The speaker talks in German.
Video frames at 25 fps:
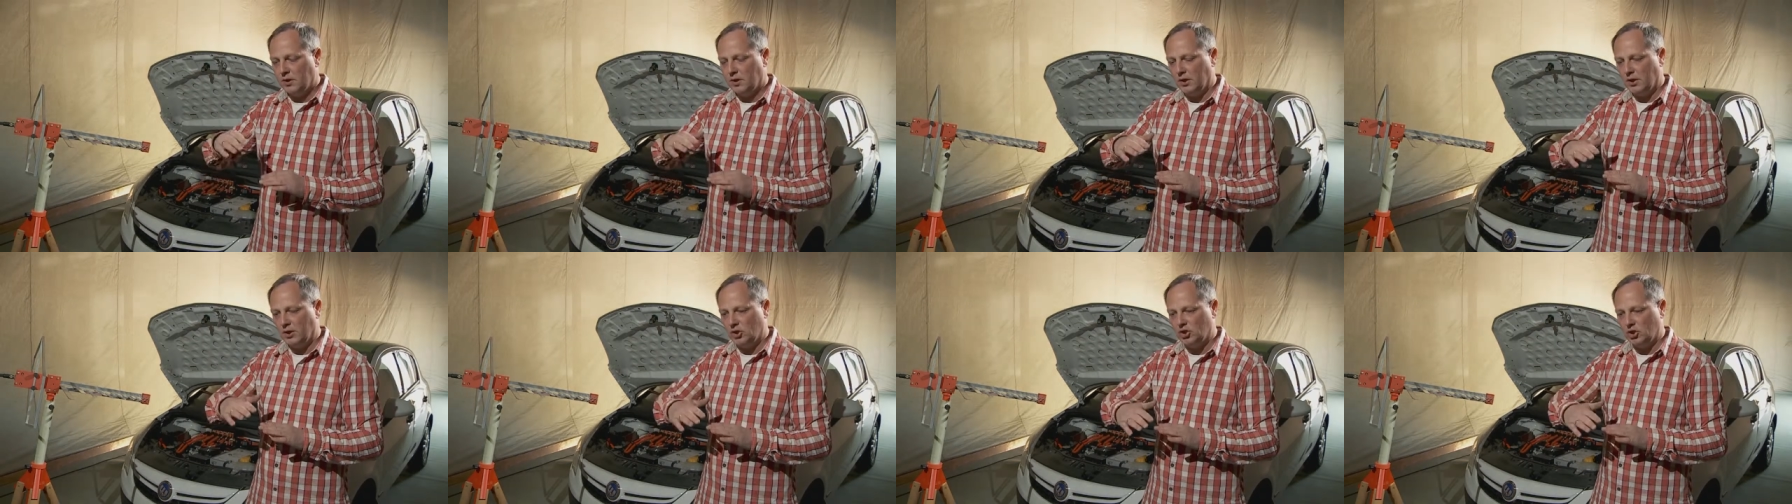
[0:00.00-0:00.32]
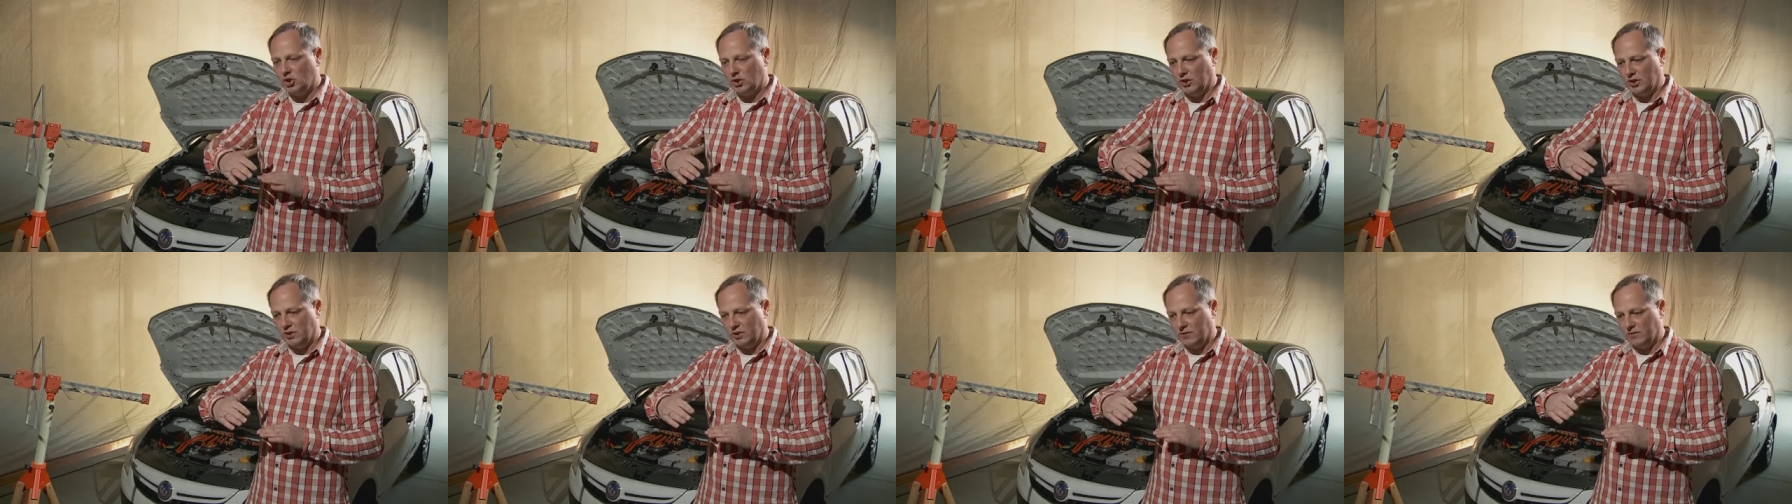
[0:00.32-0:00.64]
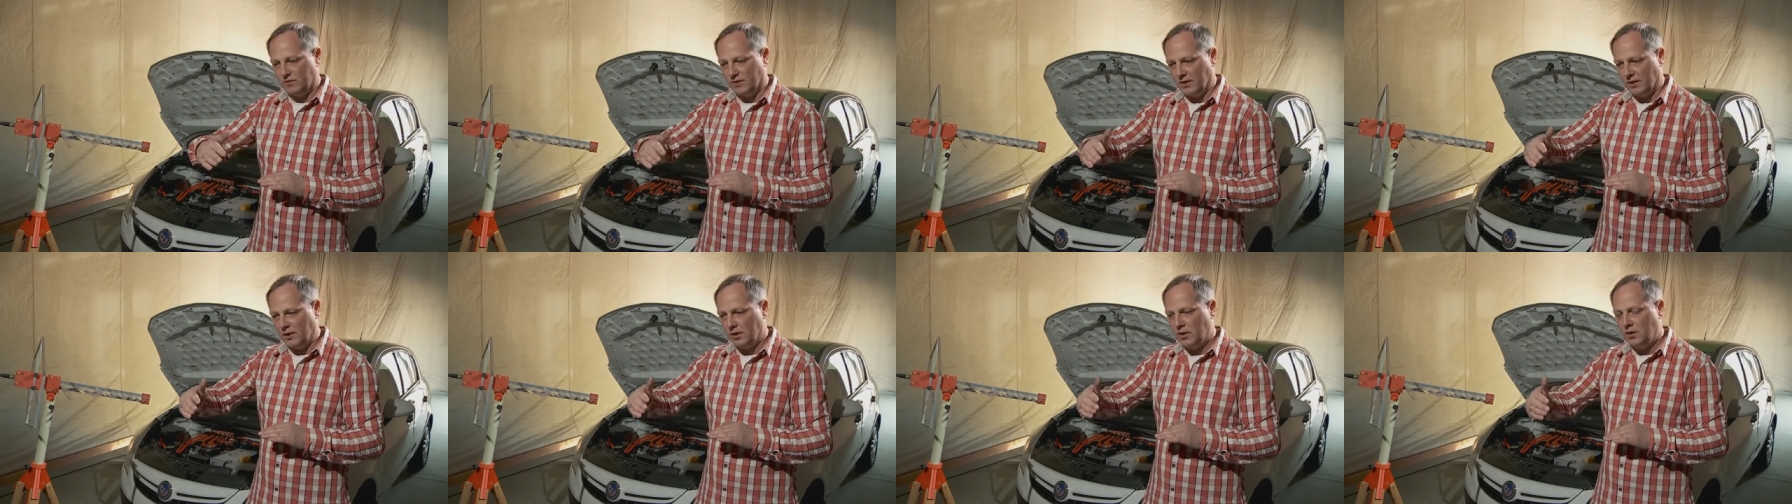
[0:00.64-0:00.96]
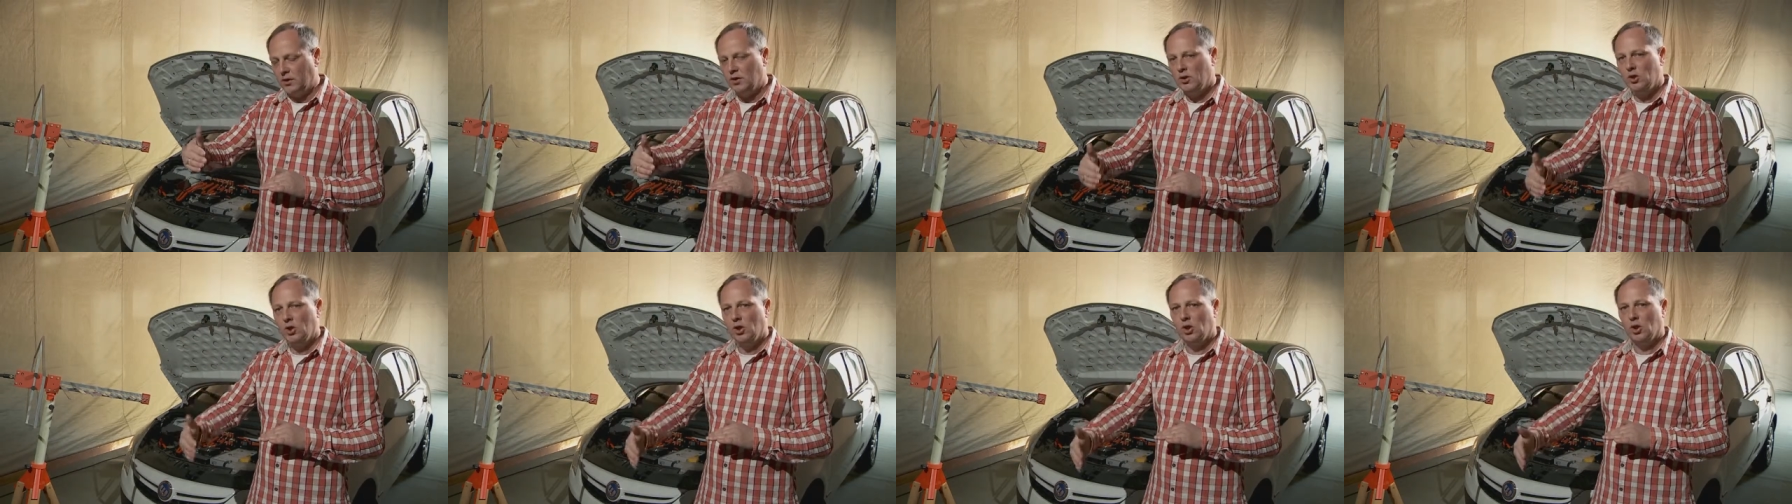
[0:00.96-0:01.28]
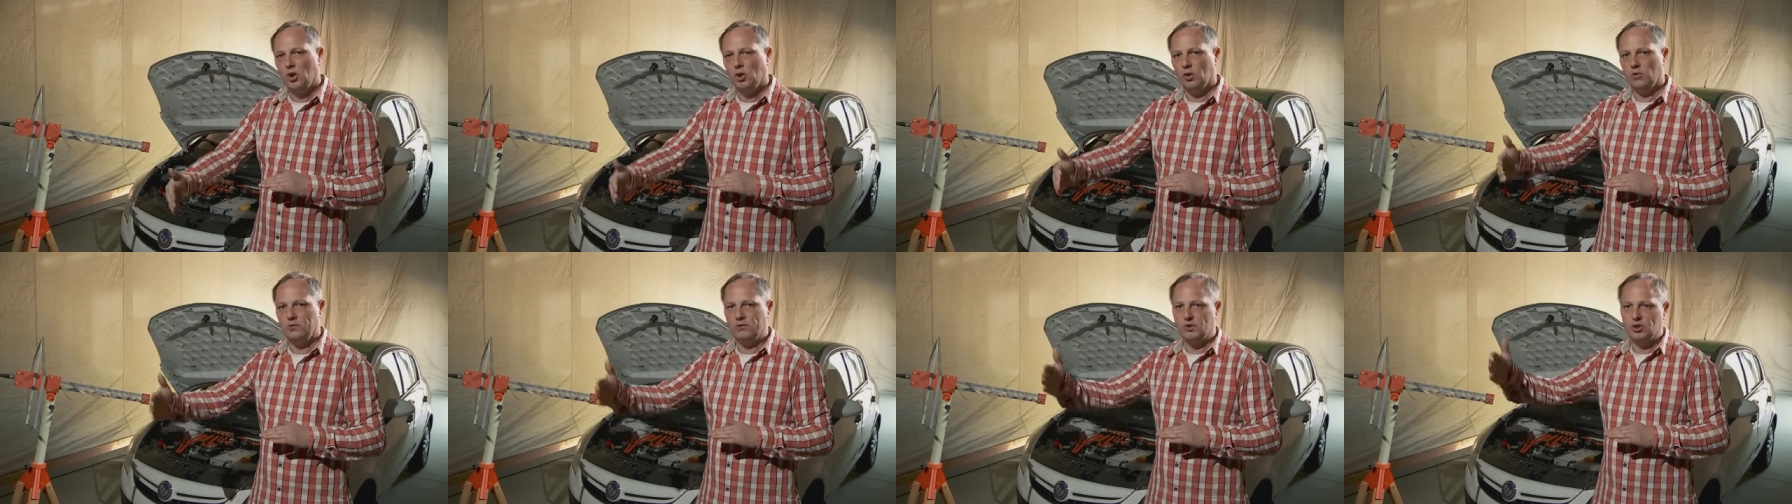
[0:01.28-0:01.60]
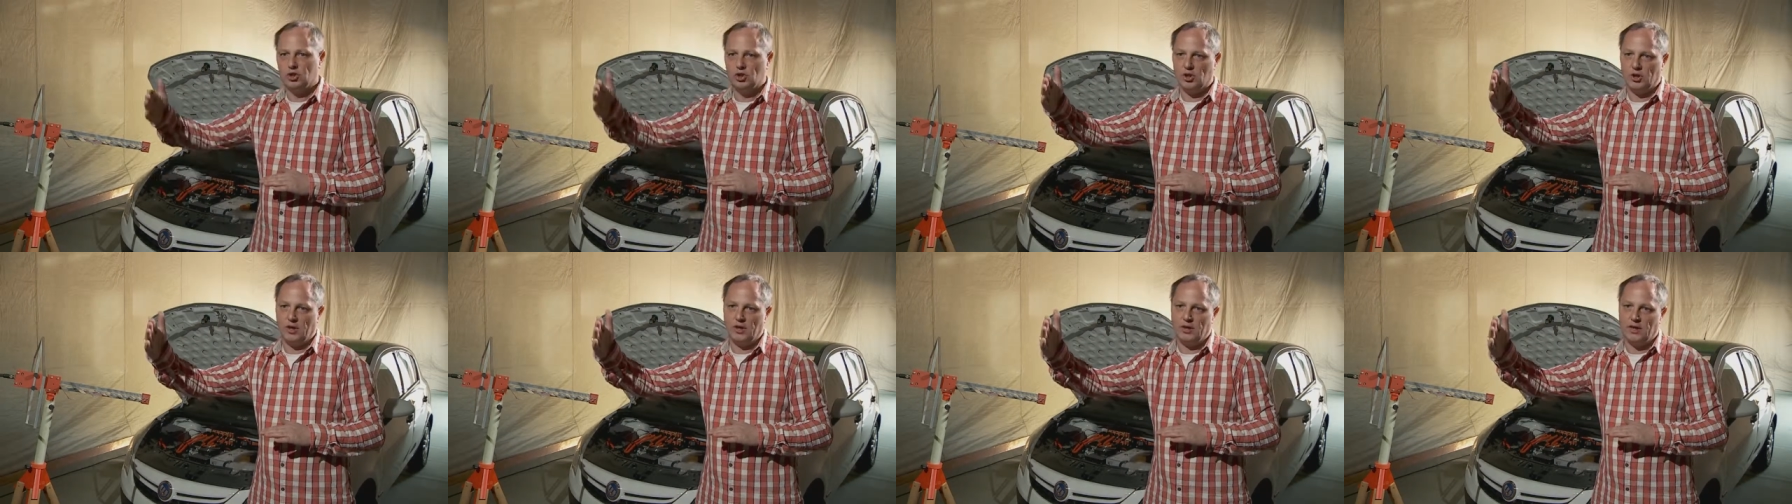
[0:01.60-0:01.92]
entsteht die Welle und wir
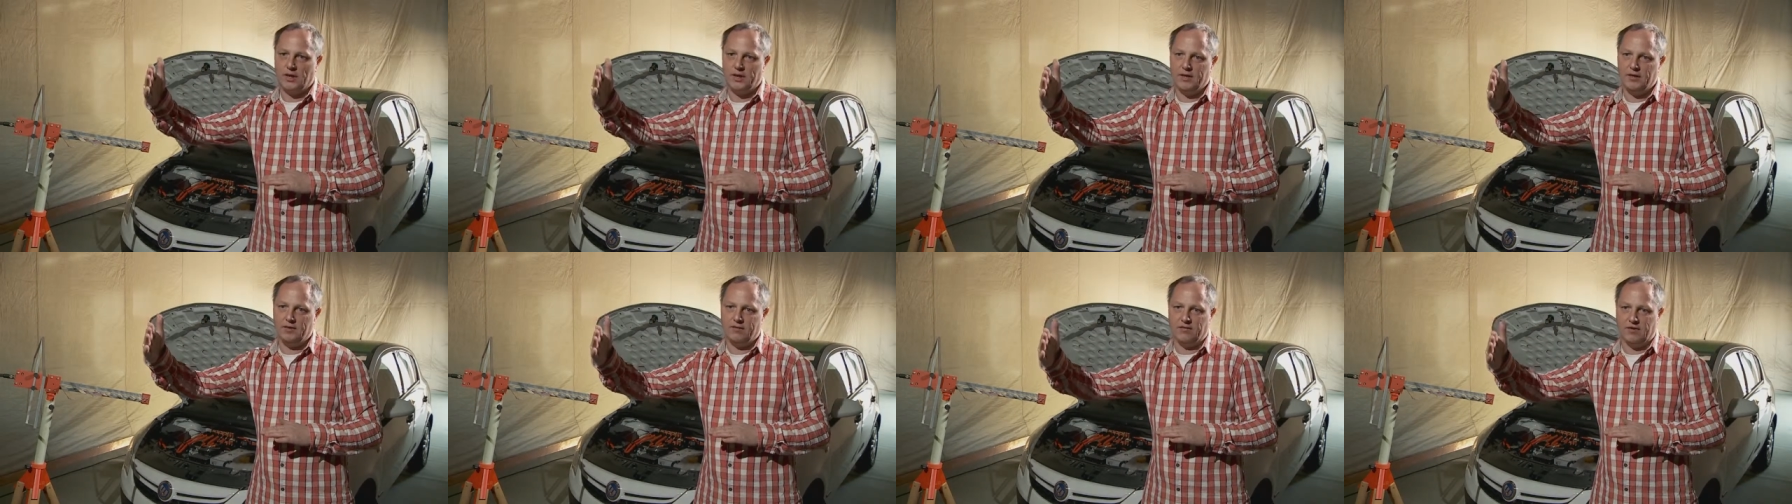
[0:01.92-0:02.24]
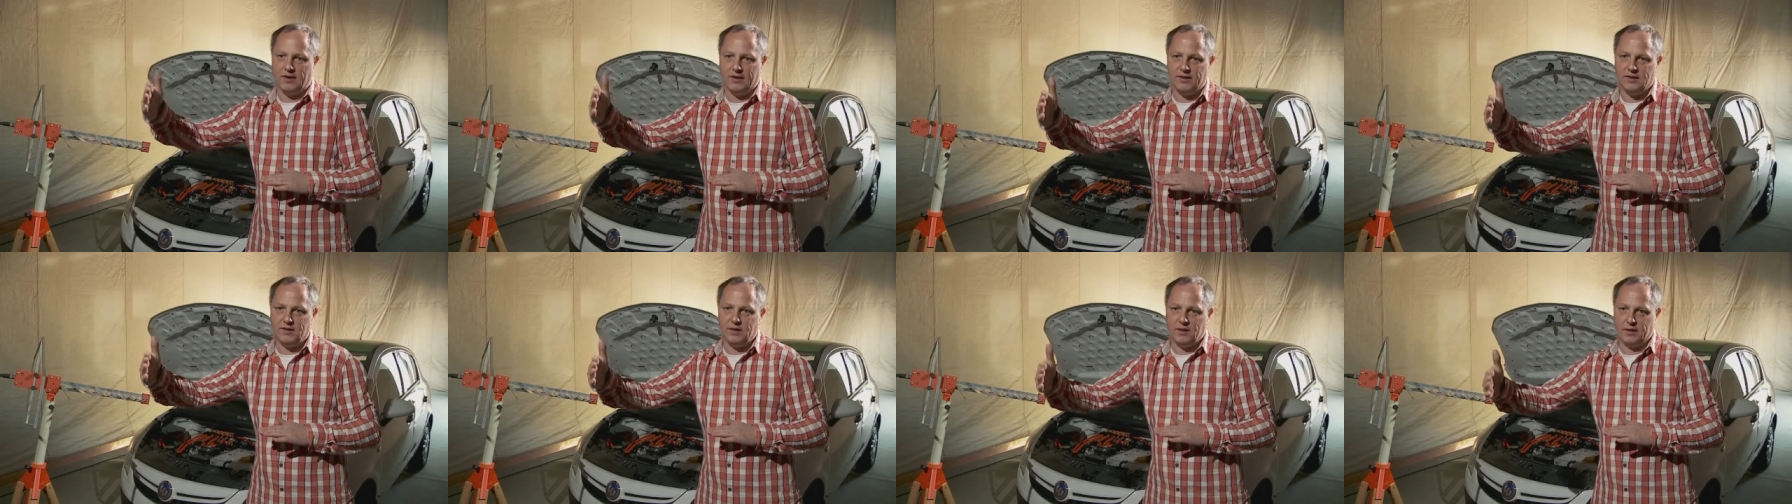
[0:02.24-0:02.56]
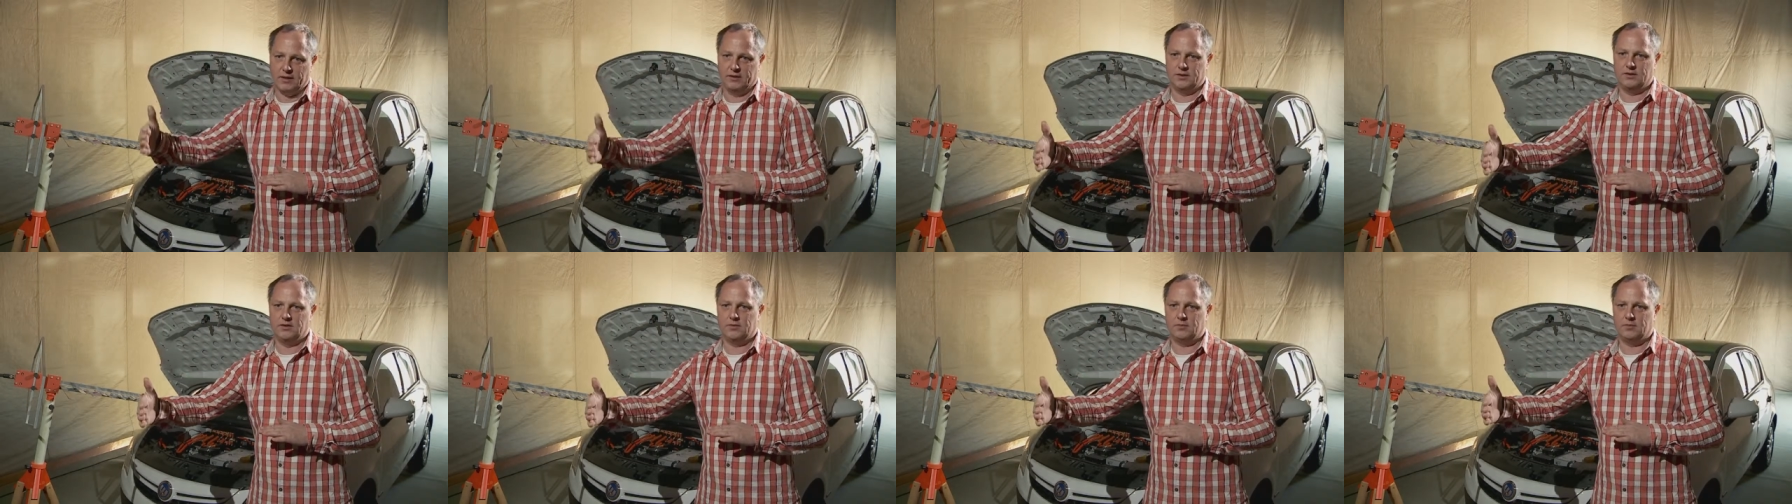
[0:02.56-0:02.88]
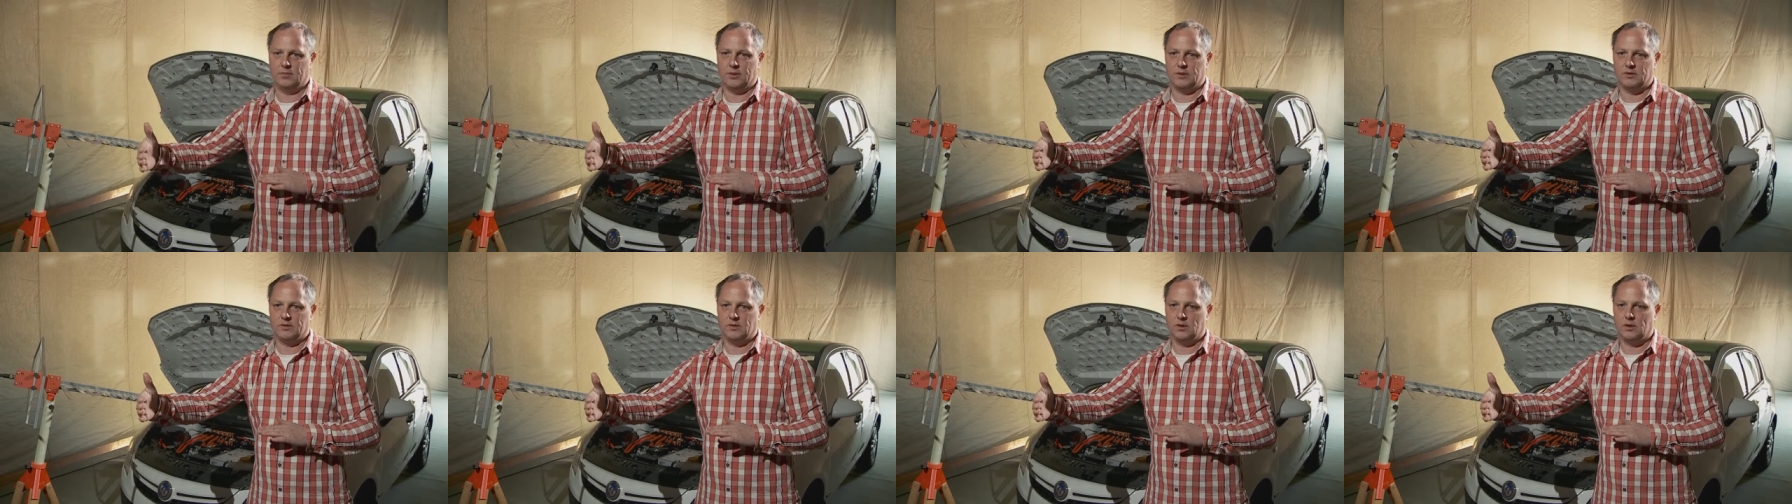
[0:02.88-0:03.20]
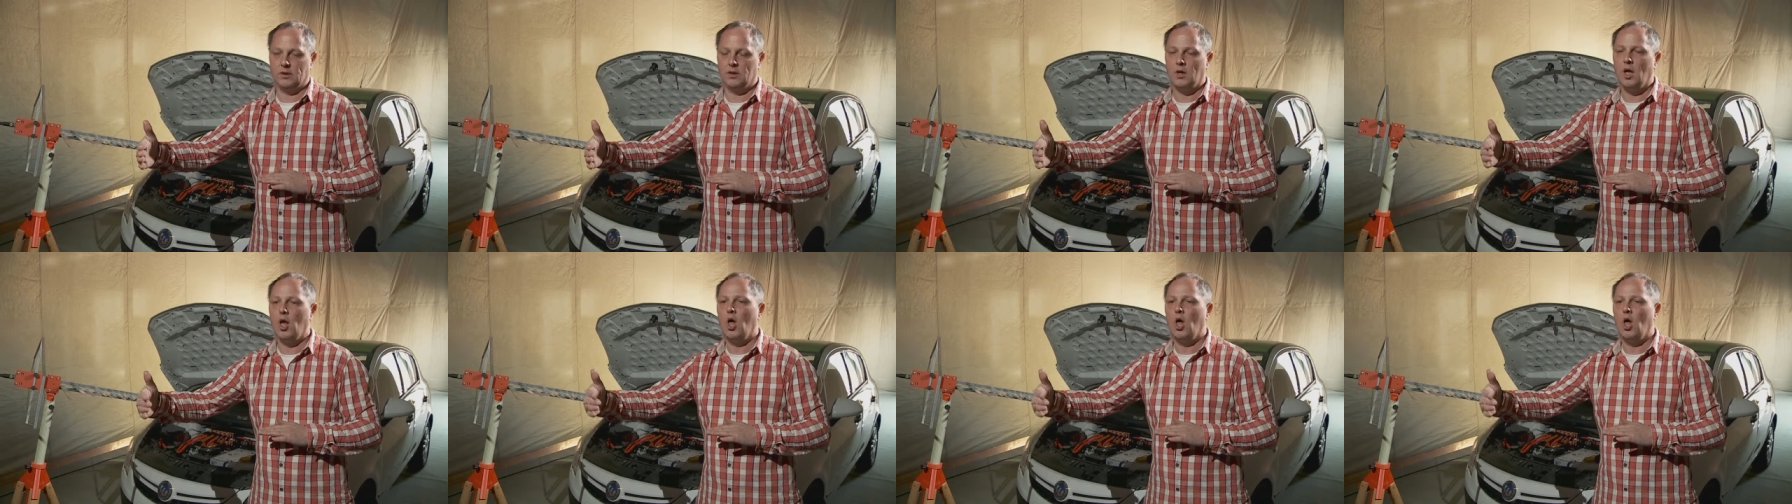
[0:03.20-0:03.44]
stellen eine Wand rein ins Wasser.